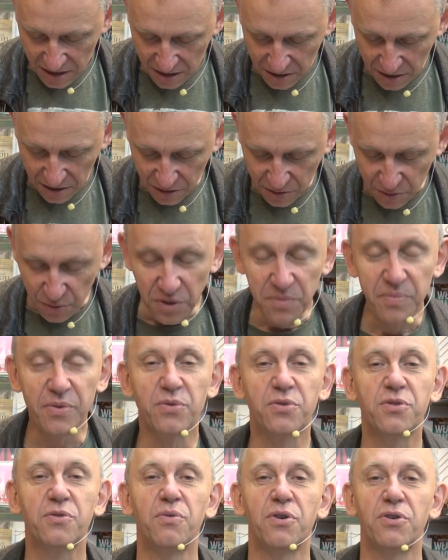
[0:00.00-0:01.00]
E, e, krój
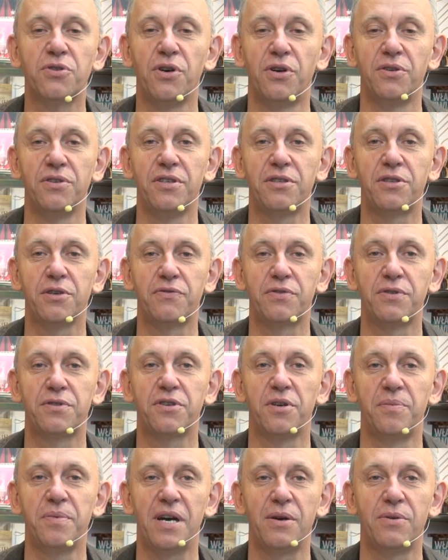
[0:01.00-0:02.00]
był złożony, to
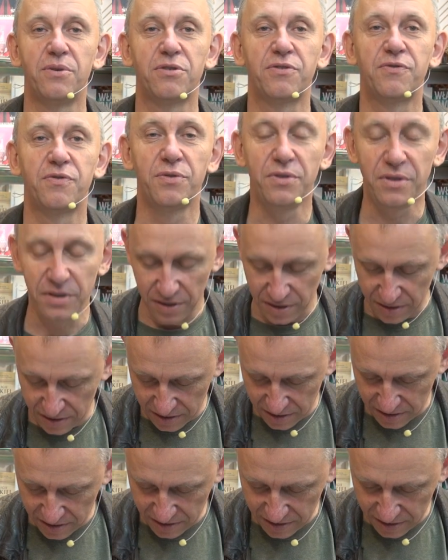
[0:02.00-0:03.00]
wszystko miało swój e,
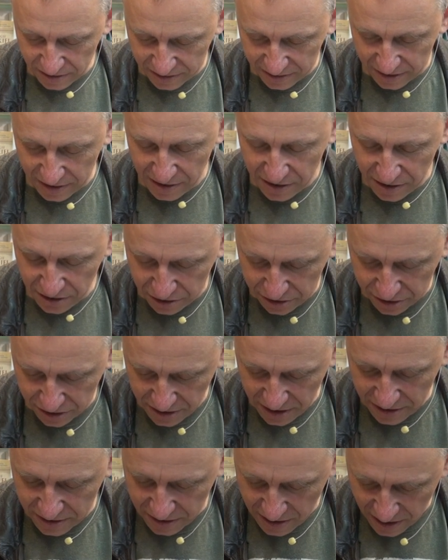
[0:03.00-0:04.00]
styl i
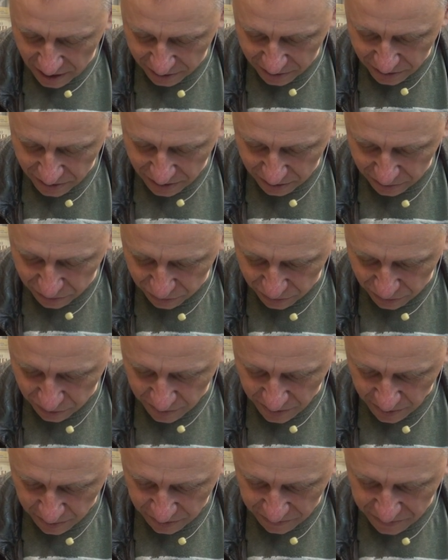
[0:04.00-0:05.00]
sznyt, jak to niektórzy
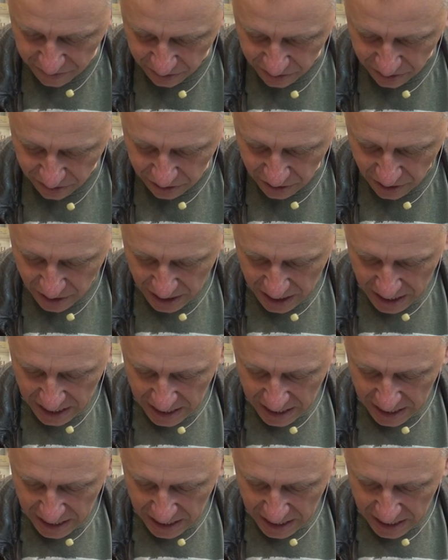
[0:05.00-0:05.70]
lubią powiedzieć.